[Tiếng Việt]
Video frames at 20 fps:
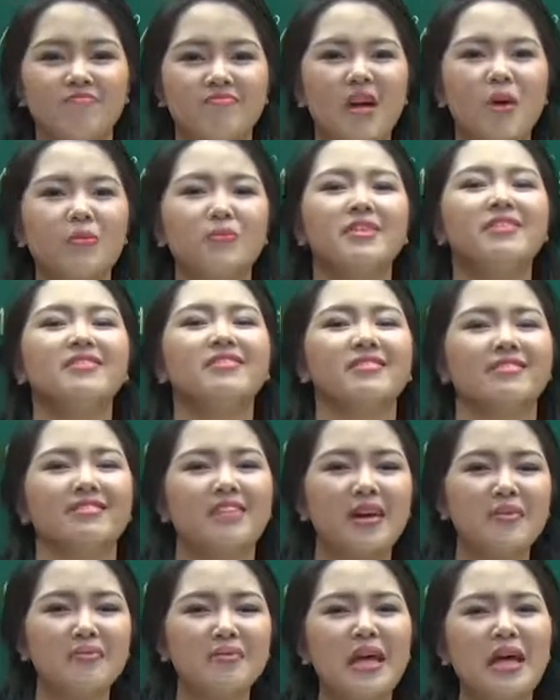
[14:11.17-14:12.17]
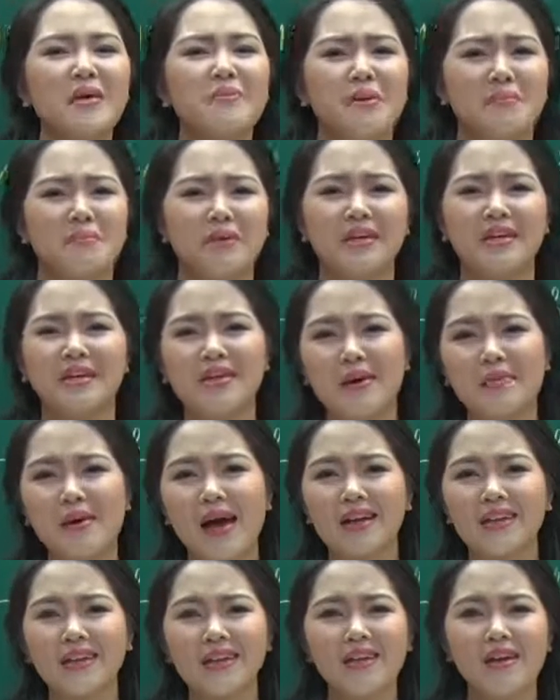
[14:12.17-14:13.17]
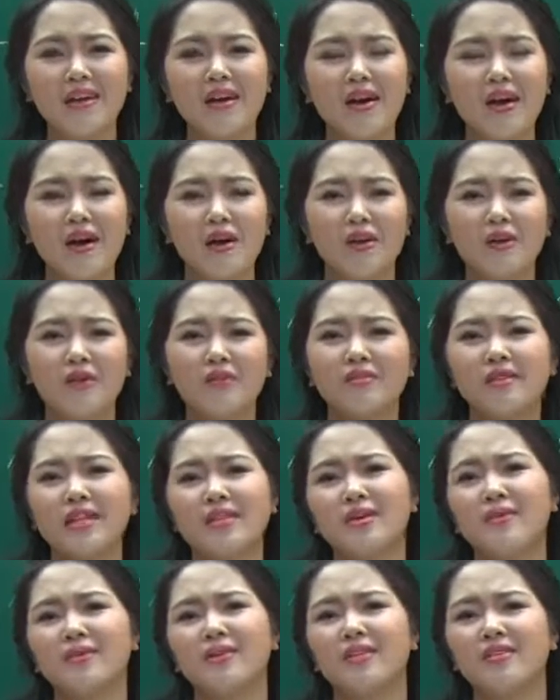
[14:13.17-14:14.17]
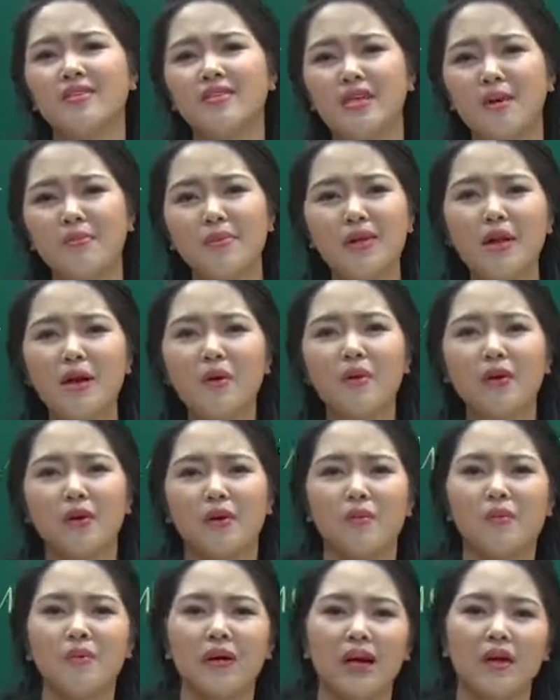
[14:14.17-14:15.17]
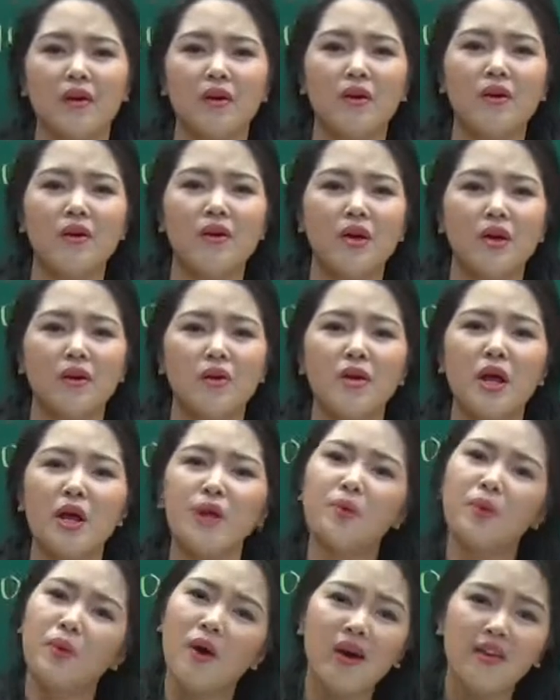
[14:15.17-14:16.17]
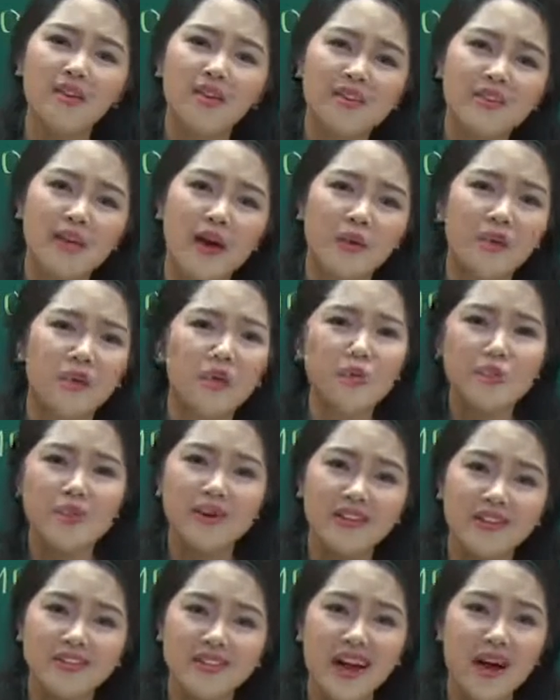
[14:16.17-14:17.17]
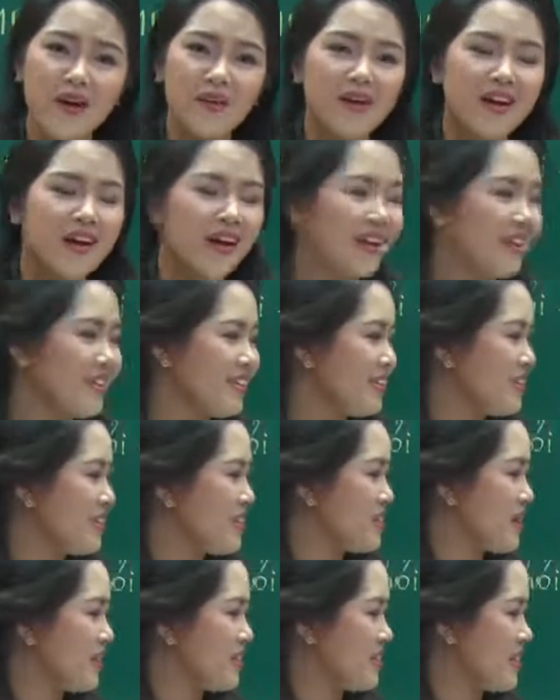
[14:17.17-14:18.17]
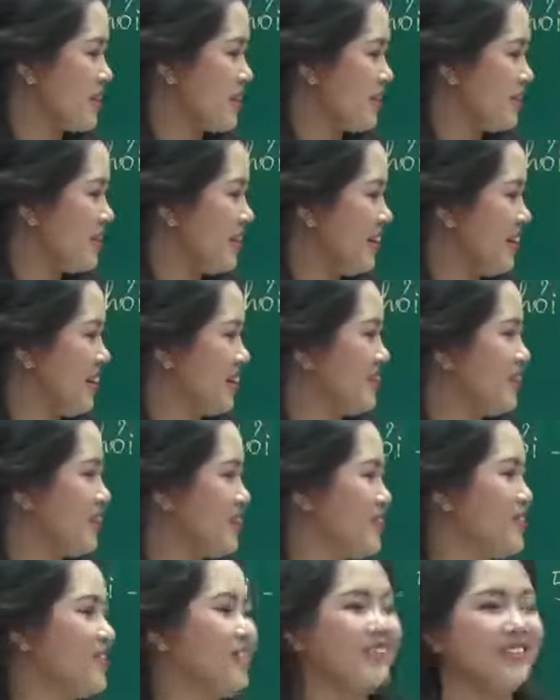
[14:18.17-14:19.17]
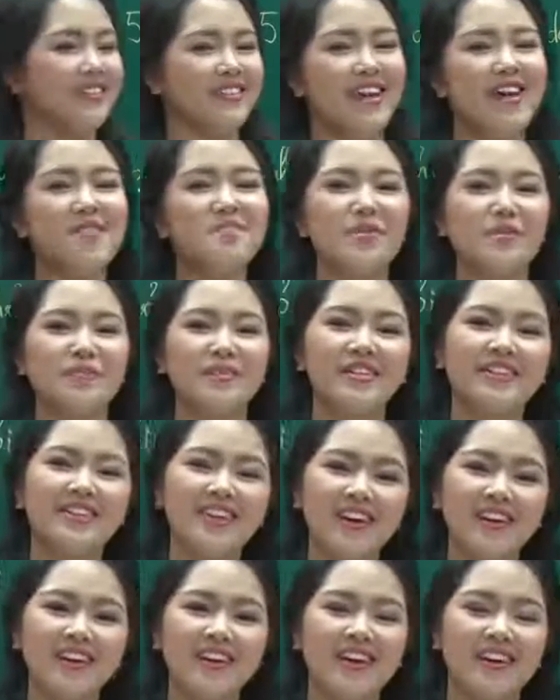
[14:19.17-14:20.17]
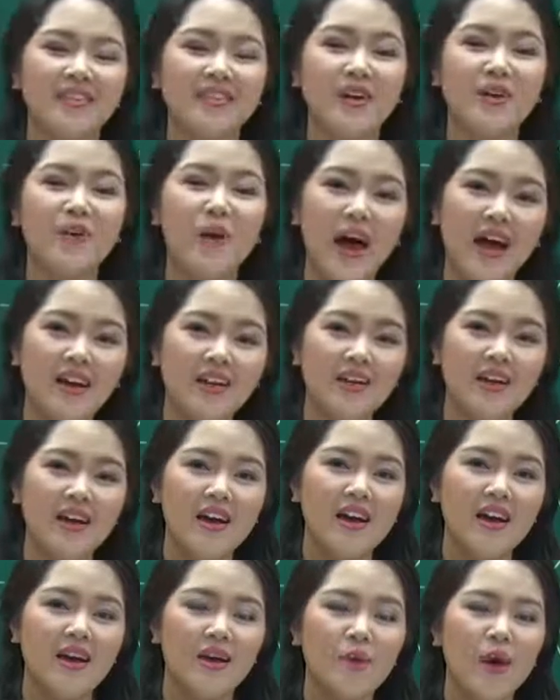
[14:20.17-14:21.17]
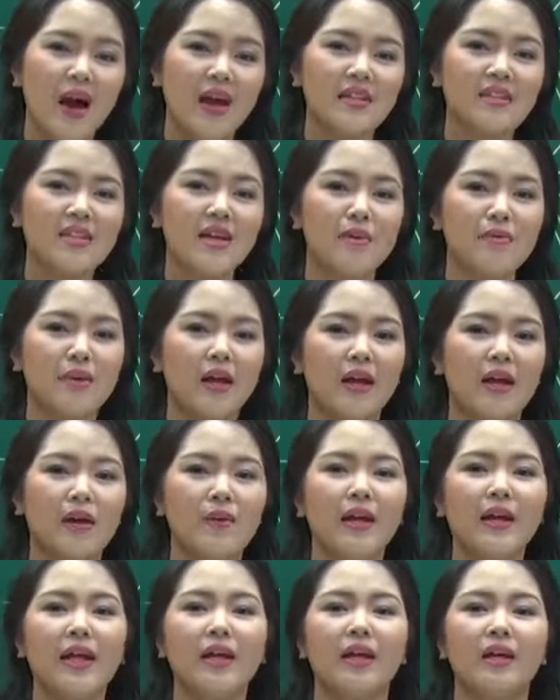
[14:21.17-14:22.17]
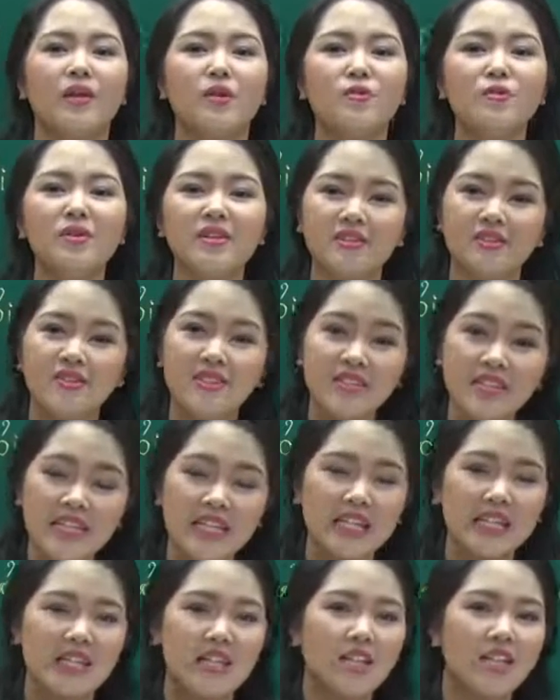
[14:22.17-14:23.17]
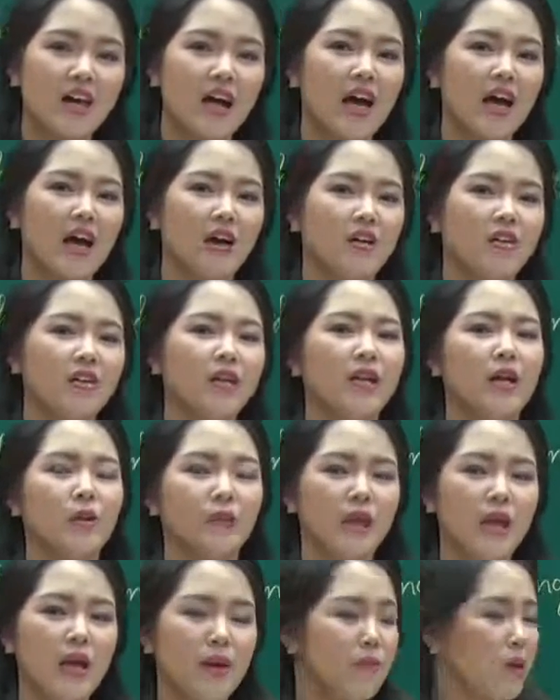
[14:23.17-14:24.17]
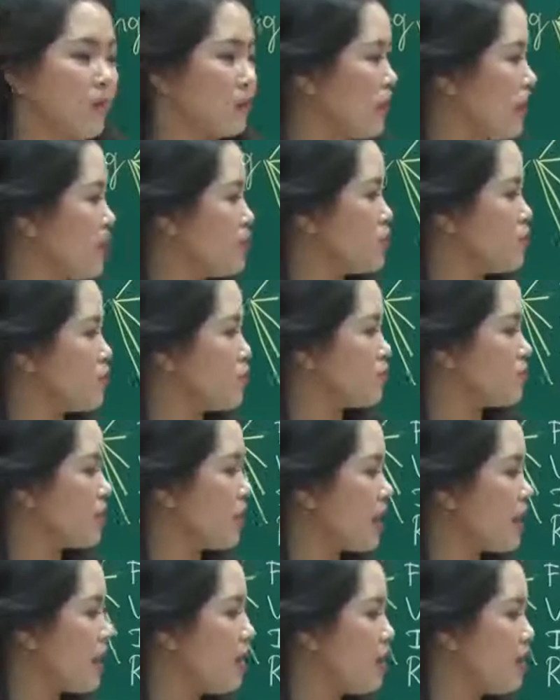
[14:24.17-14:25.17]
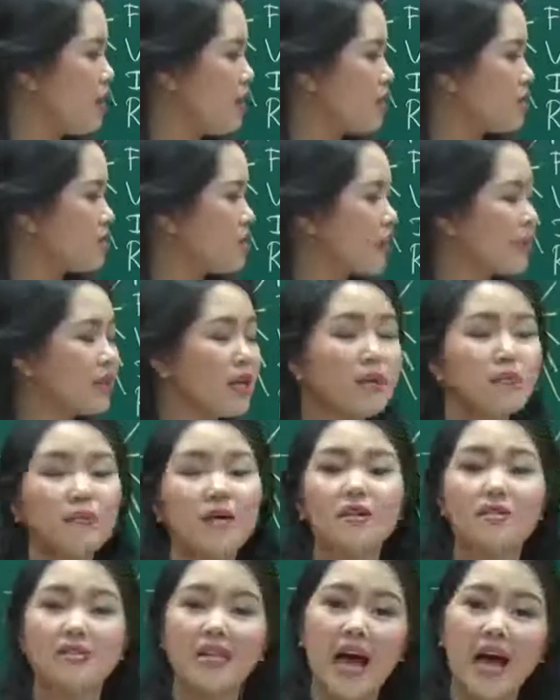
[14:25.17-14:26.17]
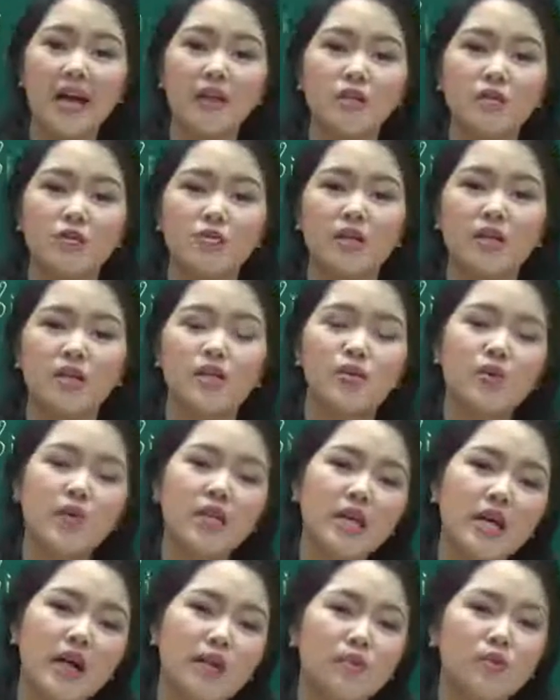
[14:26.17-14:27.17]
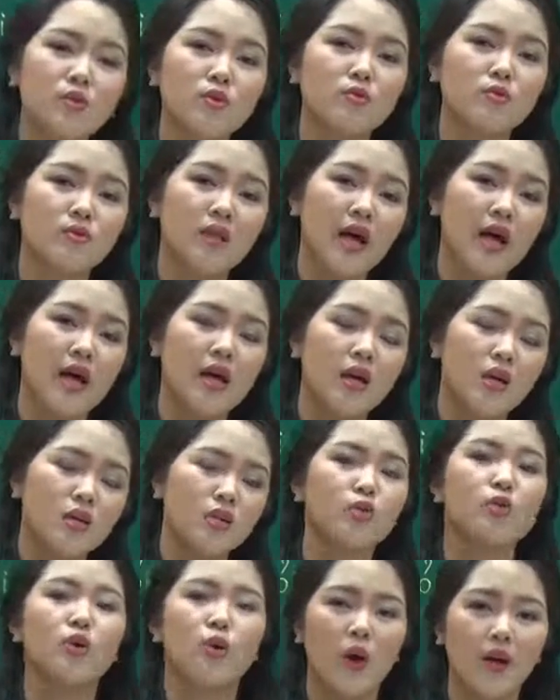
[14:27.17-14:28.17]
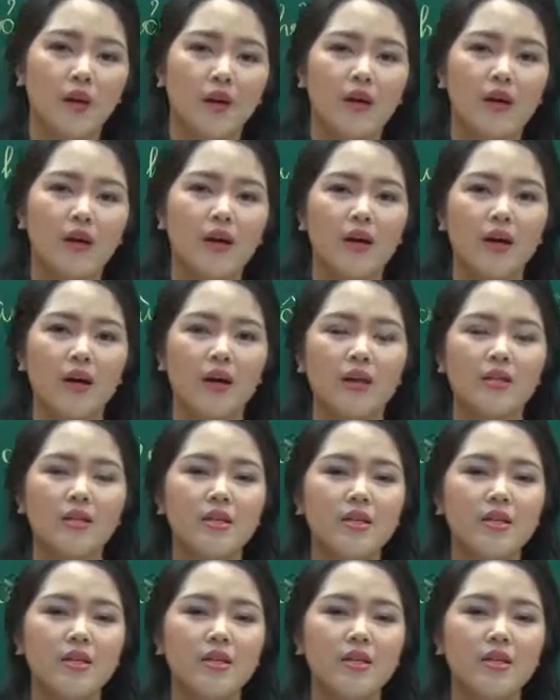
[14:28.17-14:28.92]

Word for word: đọc thử thêm xem là mấy cái đáp án kia nó tại sao người ta đưa ra biết đâu lại có một cái nó nó đầy đủ hơn thì sao nó đúng hơn thì sao thế thì các bạn sẽ có thể là các bạn chuyển thêm một bước nữa đó là các bạn đoán đoán xem là đáp án này đã đúng được chưa nhỉ à có thể đọc thêm đọc thêm rồi chúng ta à, dành thêm thời gian chúng ta suy ngẫm chúng ta suy luận Đấy,